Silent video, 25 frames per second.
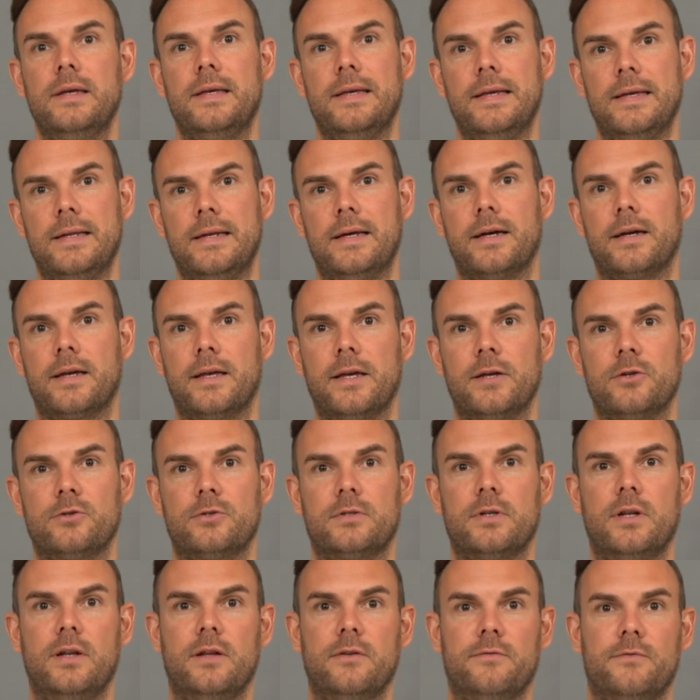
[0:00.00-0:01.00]
je nach
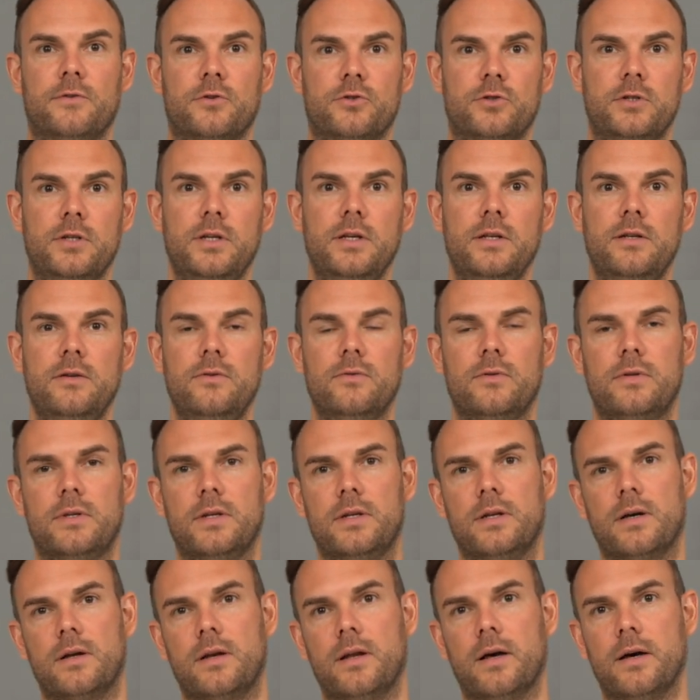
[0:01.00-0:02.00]
Hersteller verschieden und
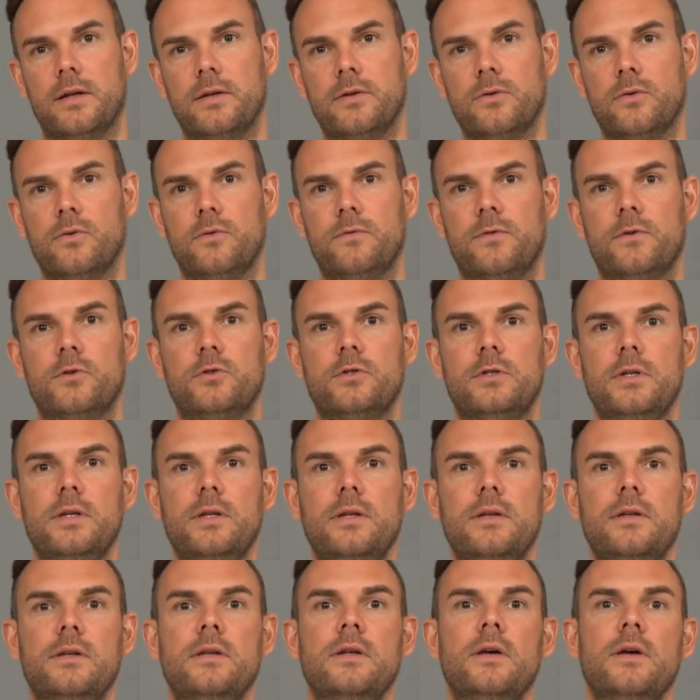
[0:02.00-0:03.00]
je nach Ladedruck
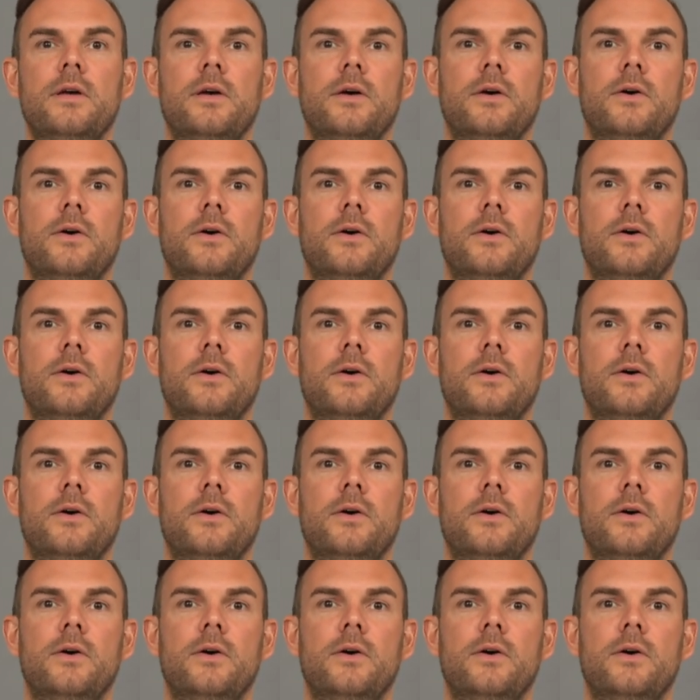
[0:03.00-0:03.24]
verschieden,